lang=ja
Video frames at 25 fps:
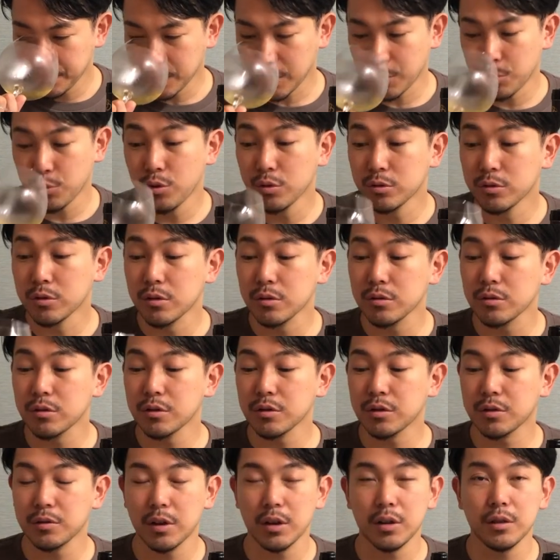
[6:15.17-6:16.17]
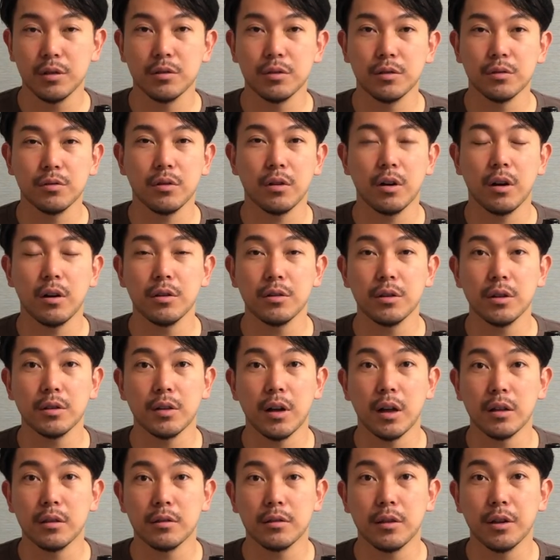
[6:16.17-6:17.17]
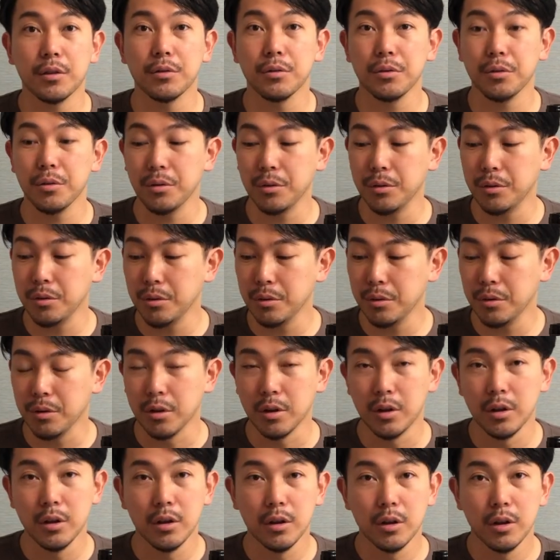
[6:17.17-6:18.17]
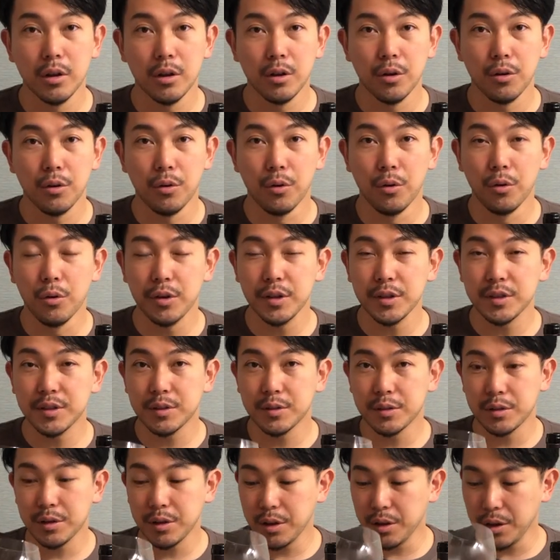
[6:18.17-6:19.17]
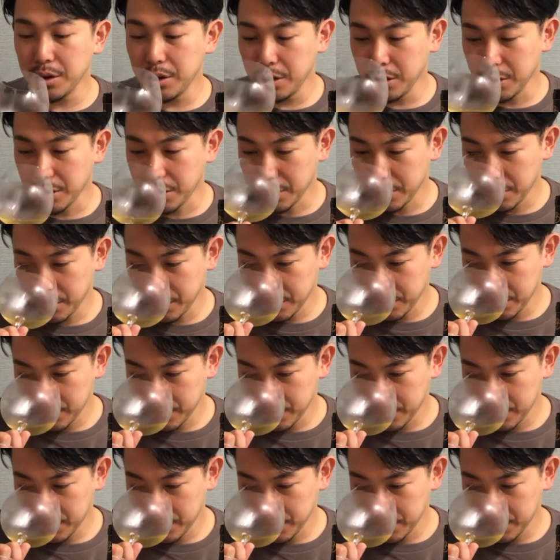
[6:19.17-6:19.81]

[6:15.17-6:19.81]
あもうどんどんスワリングすると香りが立ってくる。おいしい。